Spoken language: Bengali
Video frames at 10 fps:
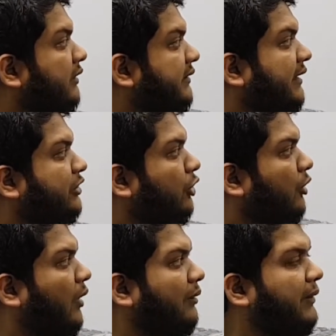চেঞ্জ করে
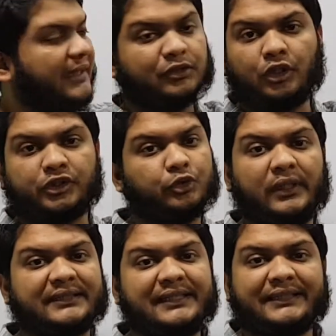ওয়ান মাইনাস কস টু
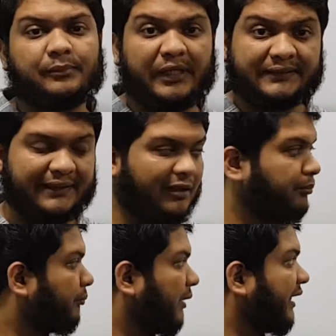এক্স লিখতে পেরেছিলাম
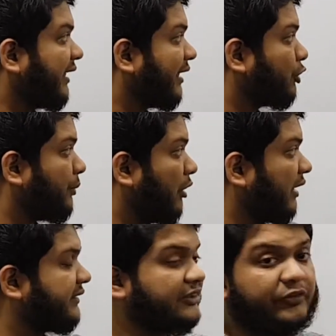বাট এখানে তো পাওয়ার
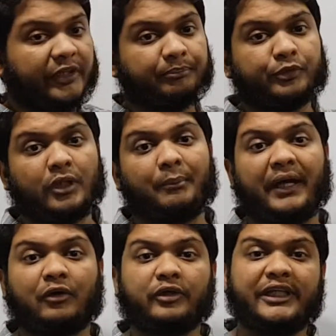আছে থ্রি সো আমরা
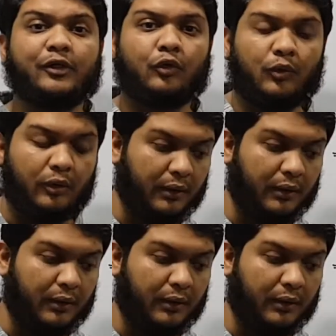এখন কি করব।